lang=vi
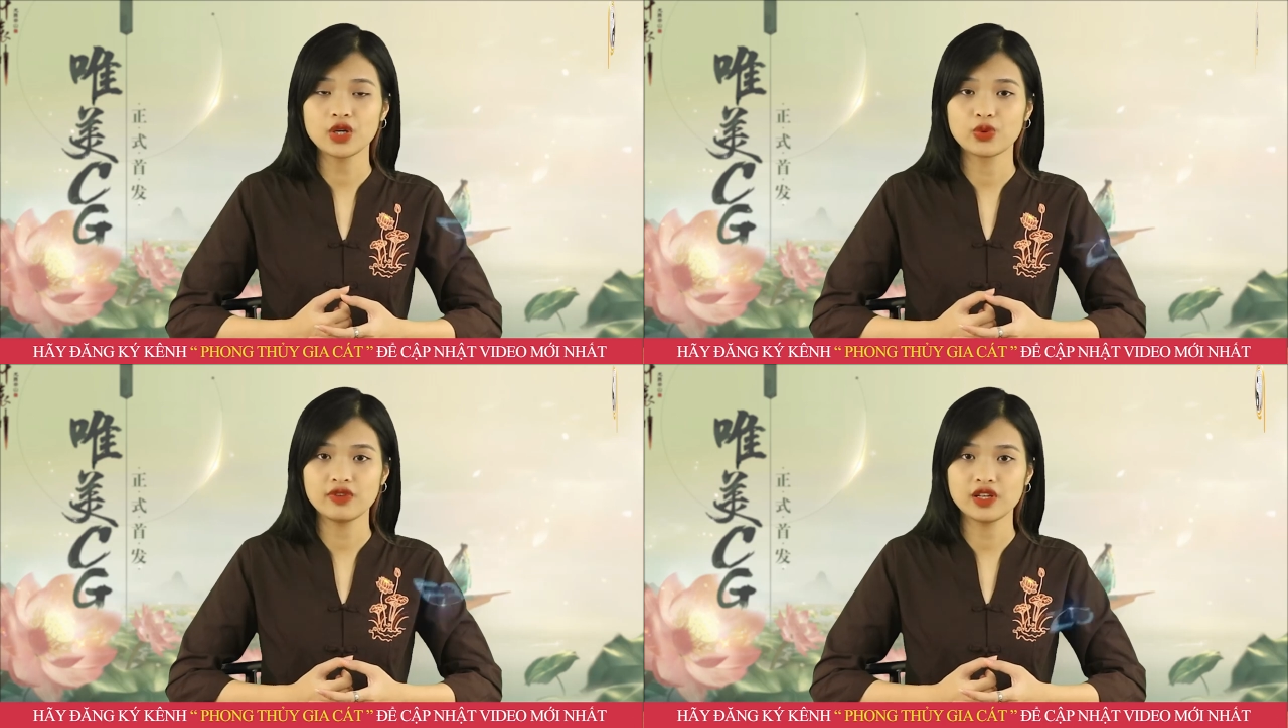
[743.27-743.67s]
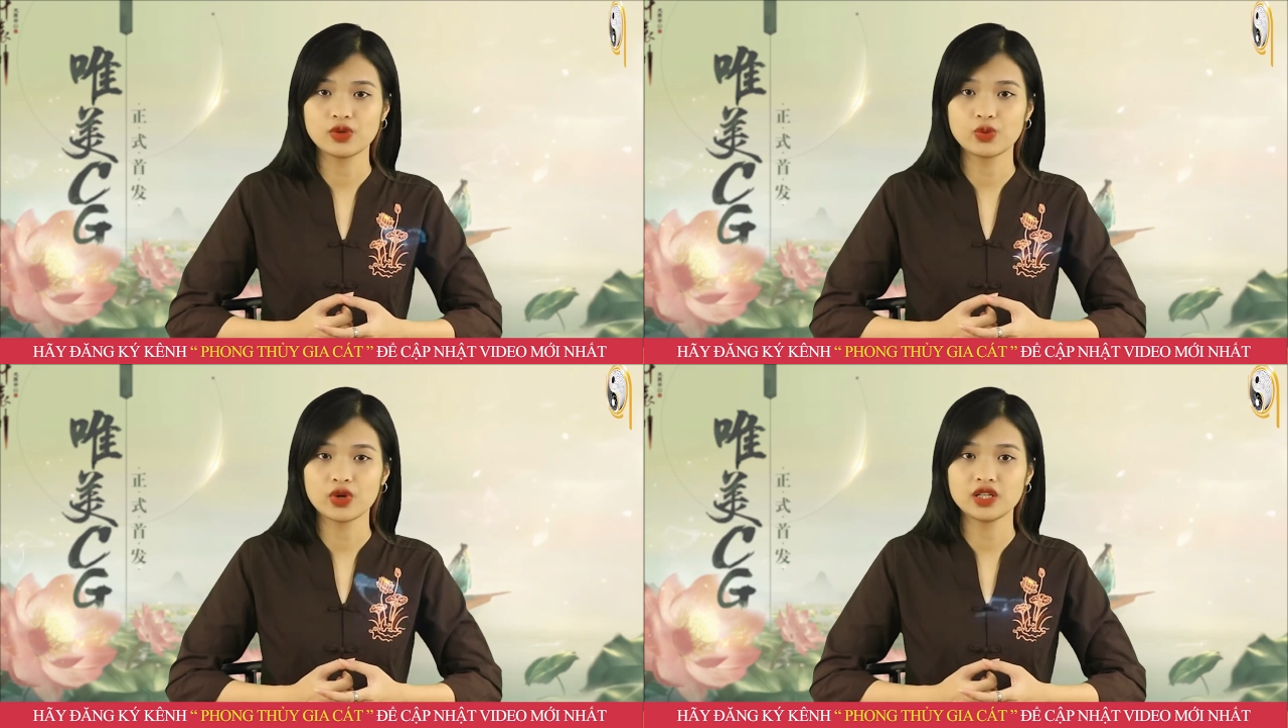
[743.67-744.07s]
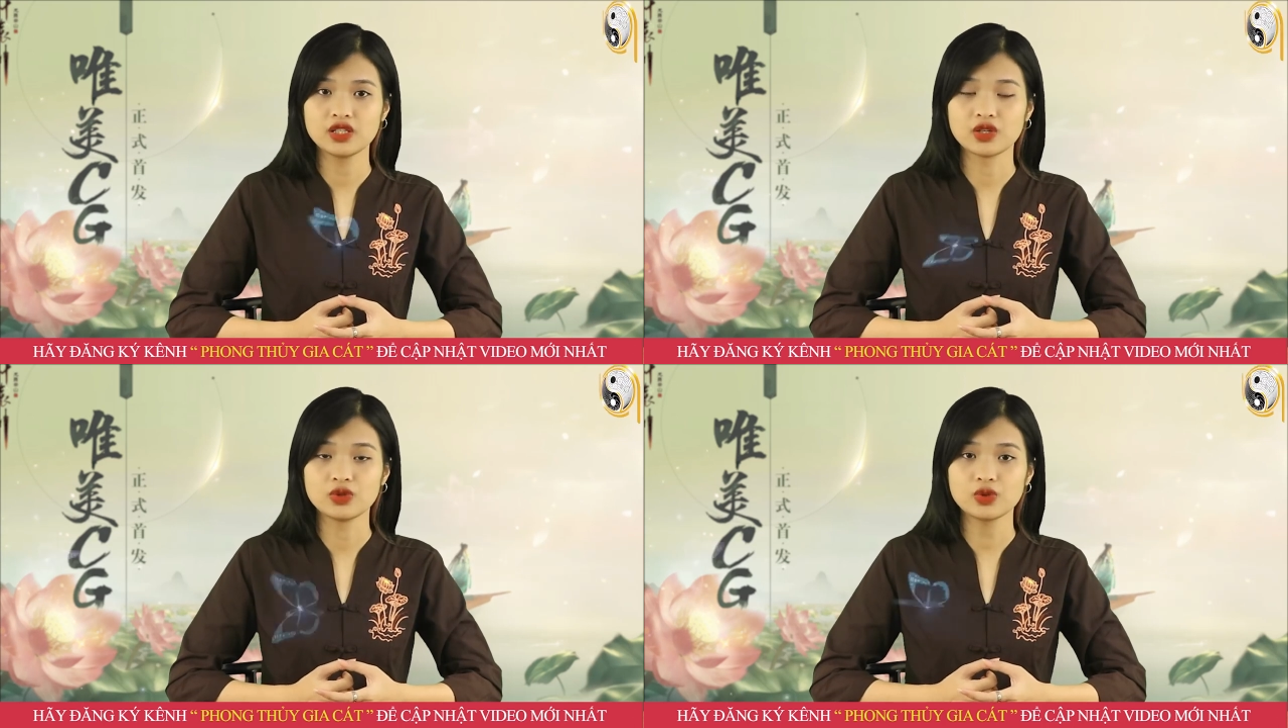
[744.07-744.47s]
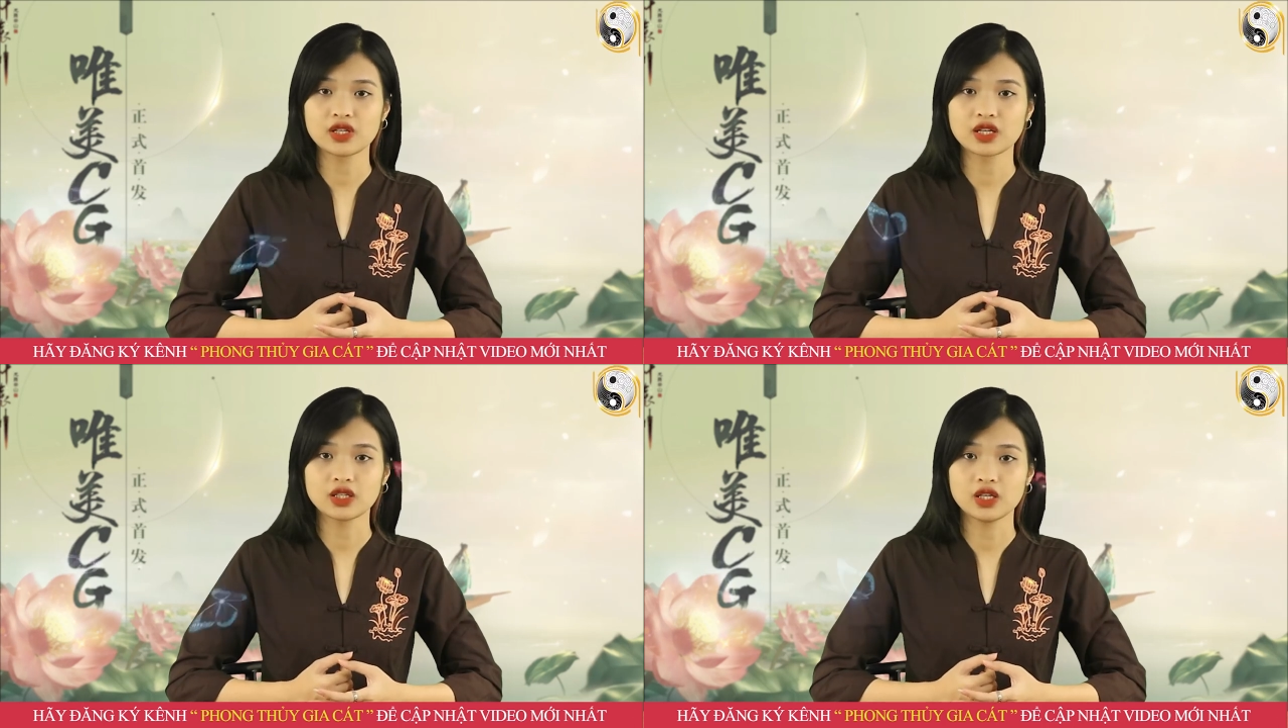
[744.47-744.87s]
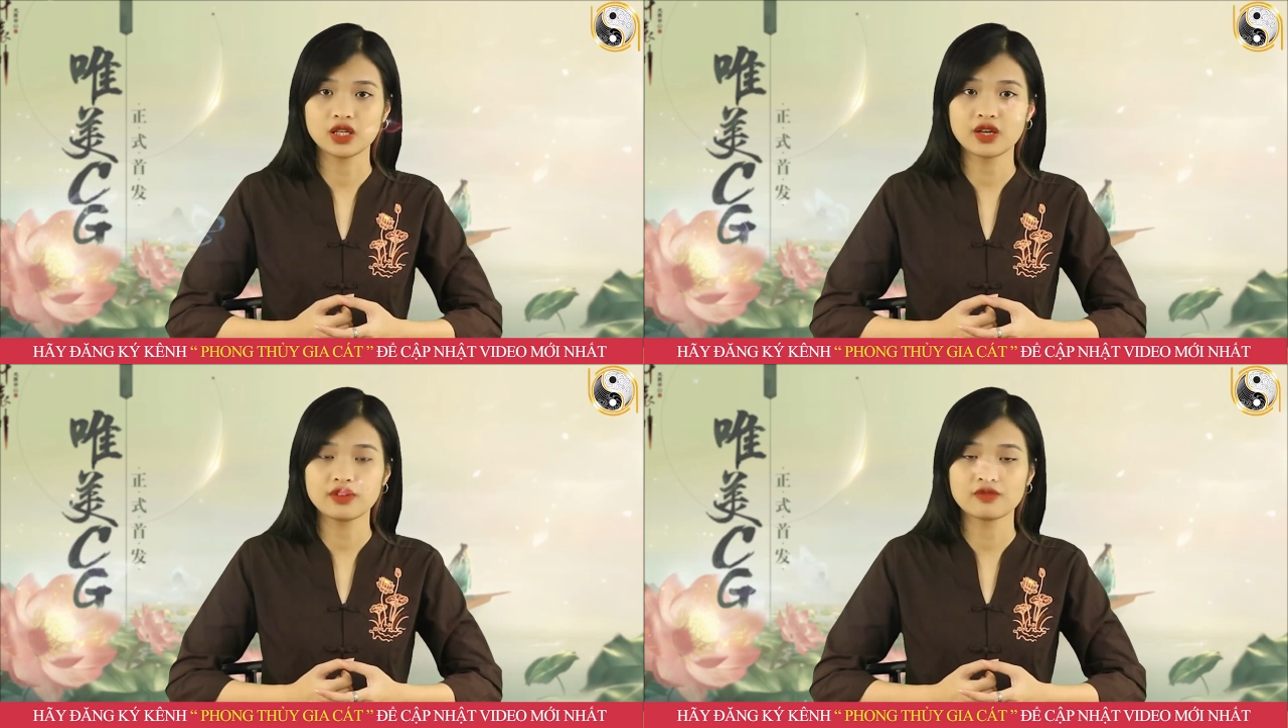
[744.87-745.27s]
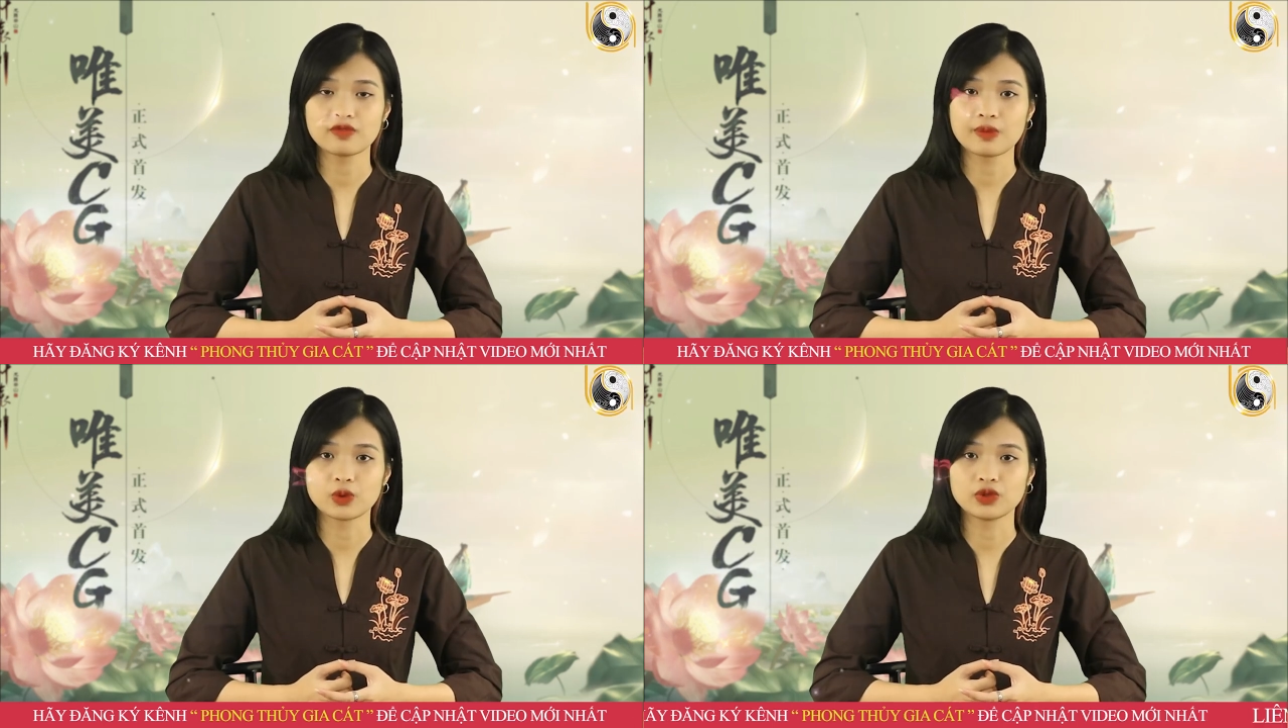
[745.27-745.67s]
Quý vị đừng quên nhấn nút đăng ký kênh và biểu